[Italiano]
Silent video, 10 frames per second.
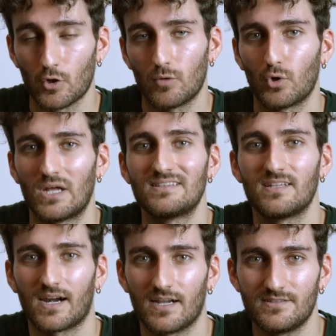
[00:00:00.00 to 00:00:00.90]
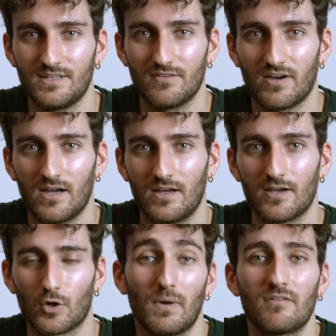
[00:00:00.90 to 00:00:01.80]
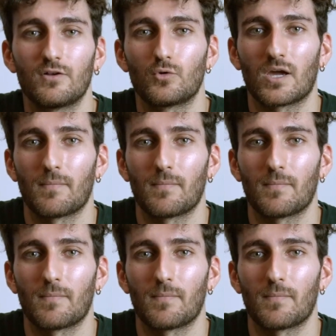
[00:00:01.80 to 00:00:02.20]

come un'alternativa, come al fatto che